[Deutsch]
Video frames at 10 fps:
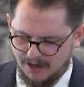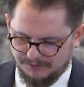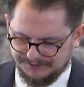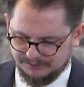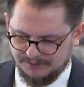
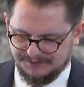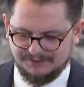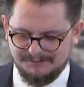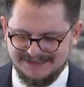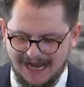
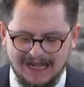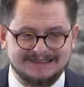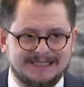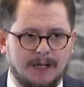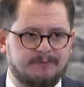ausrüsten, mit
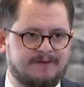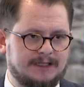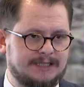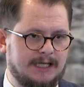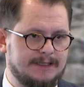aller
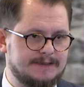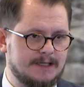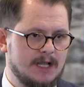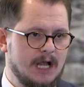Tapferkeit,